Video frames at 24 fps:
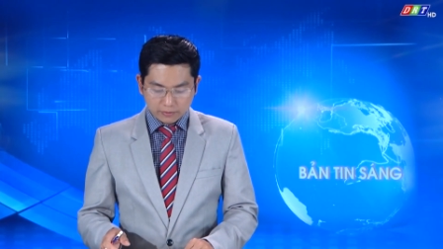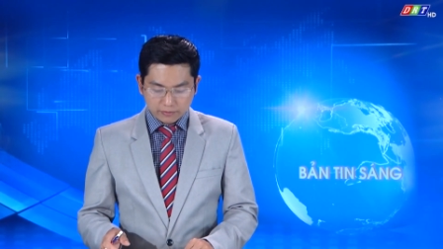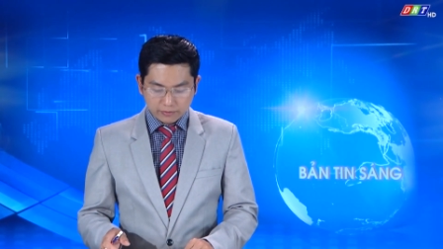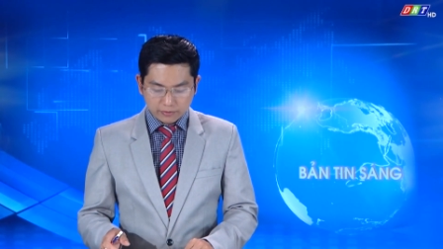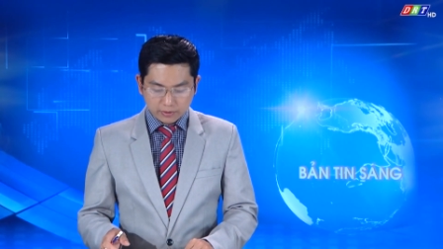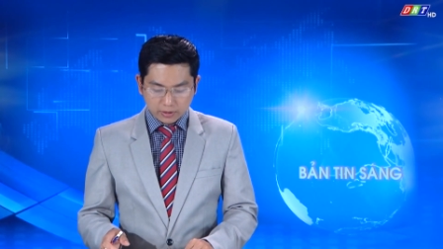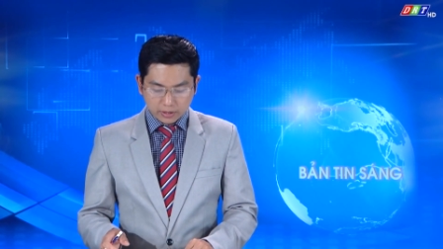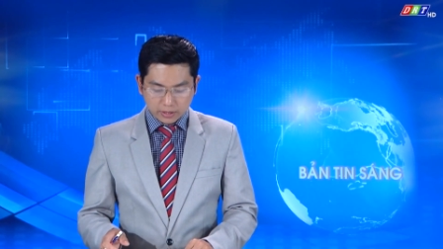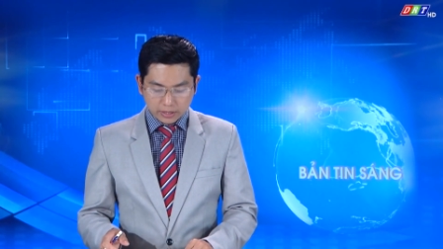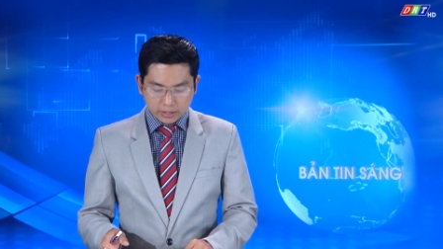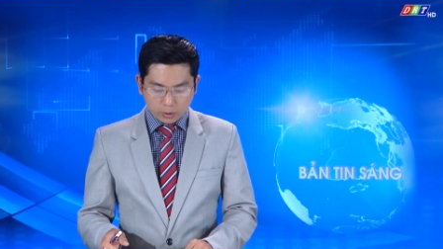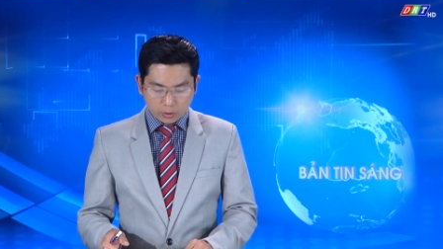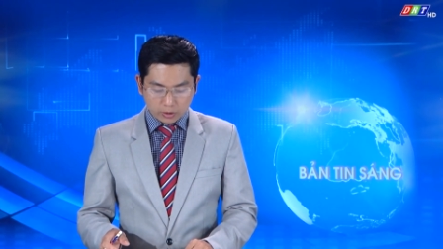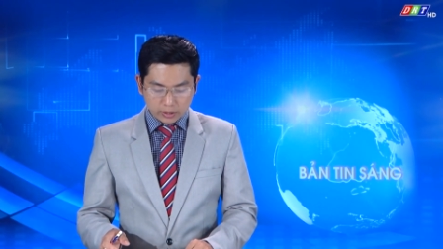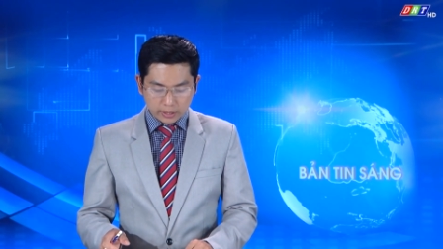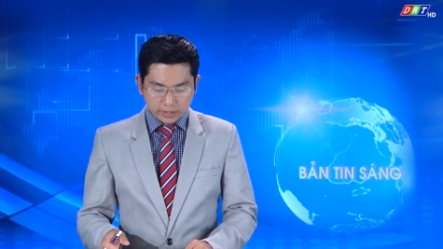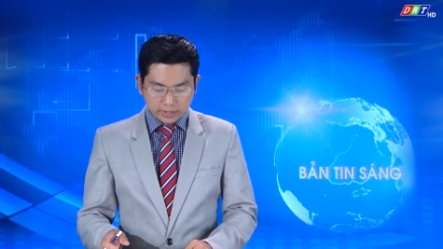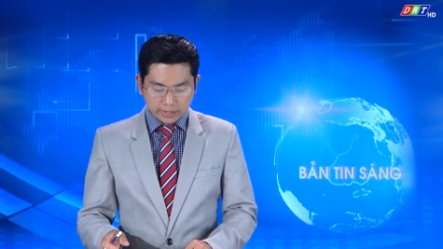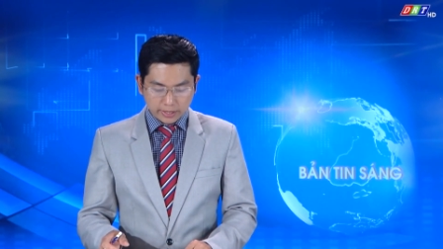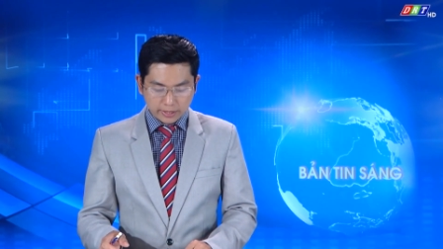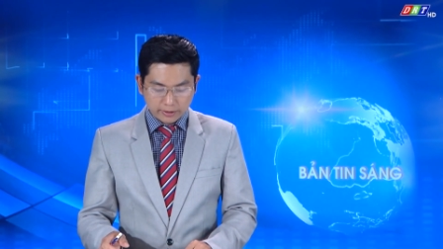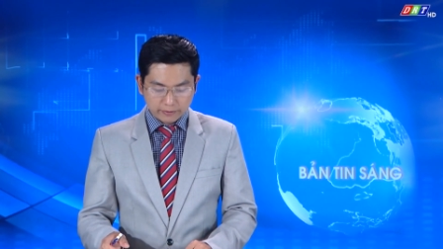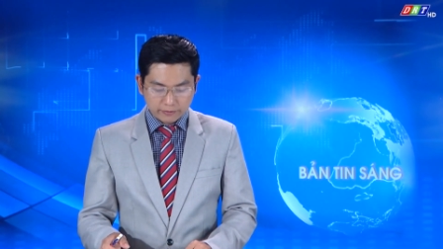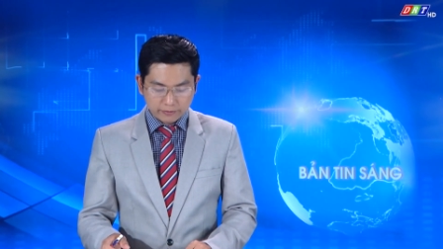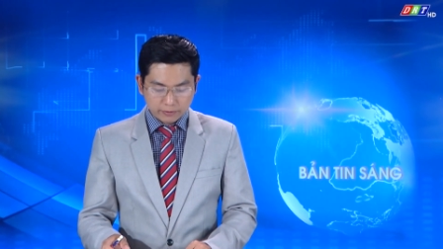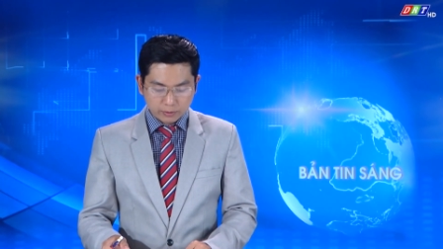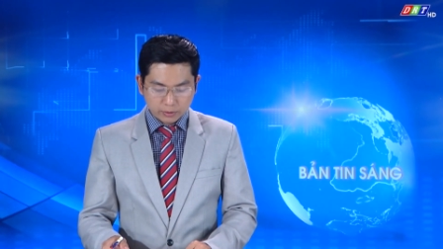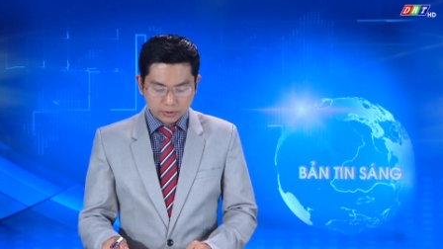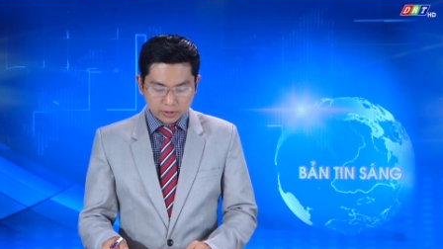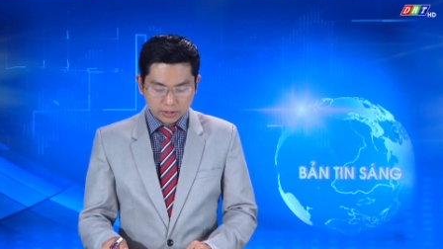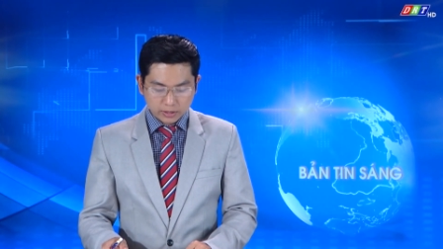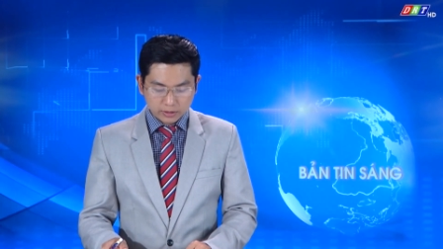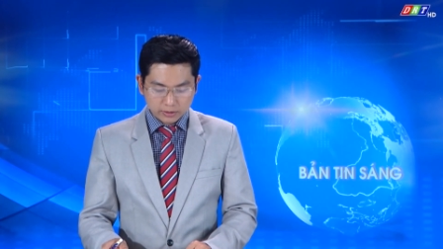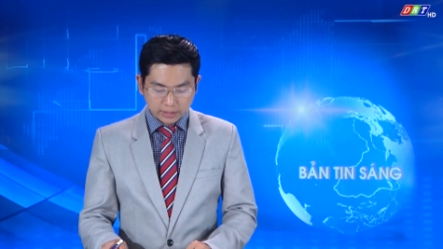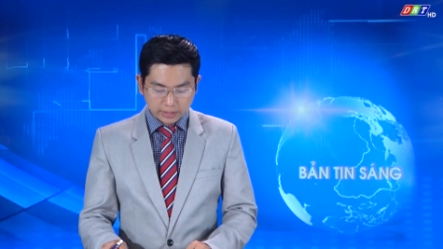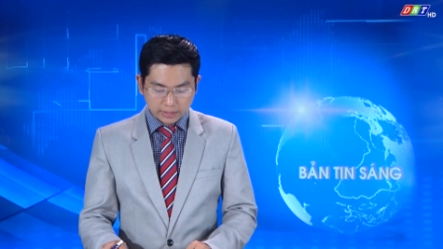với Hội Liên hiệp Phụ
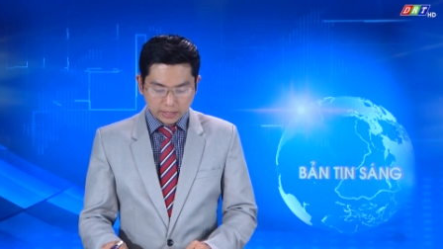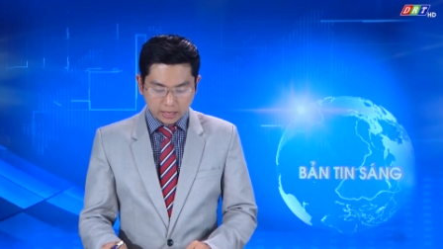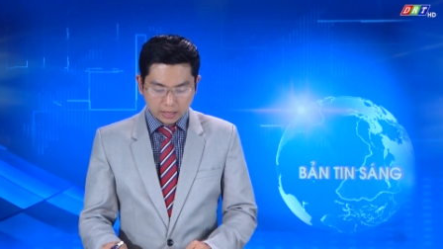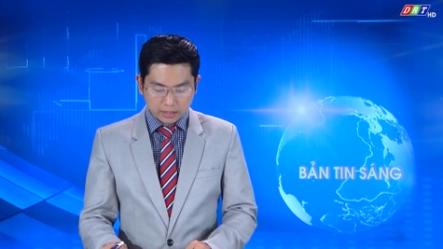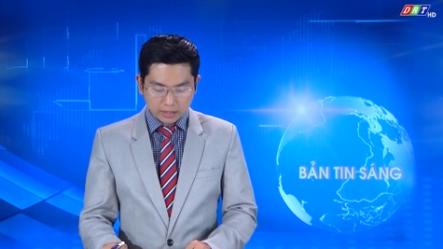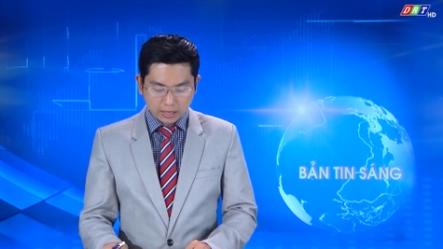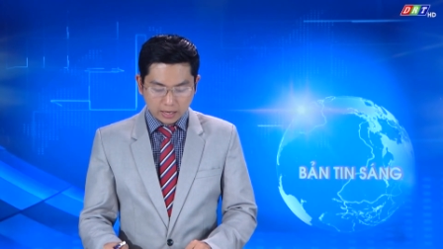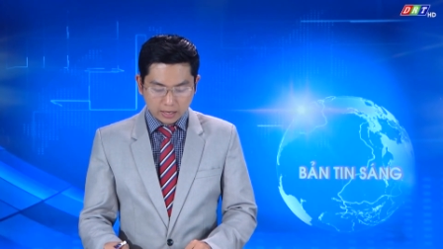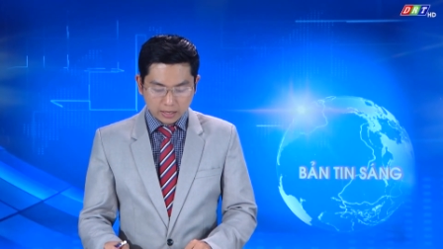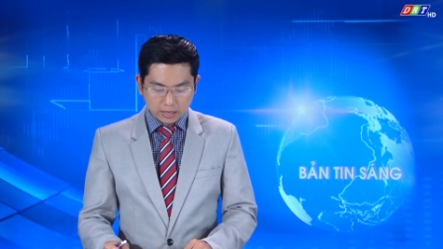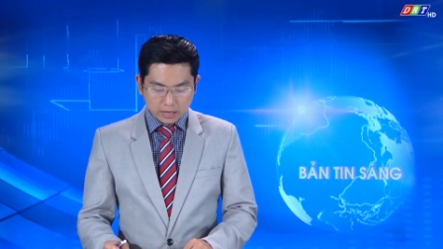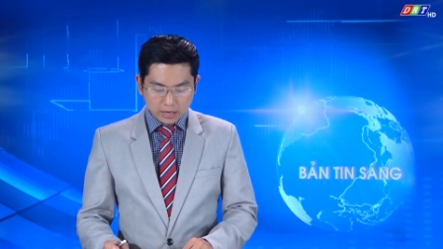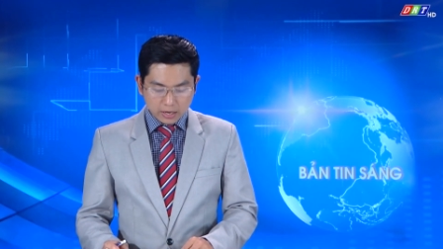nữ tỉnh Đắk Lắc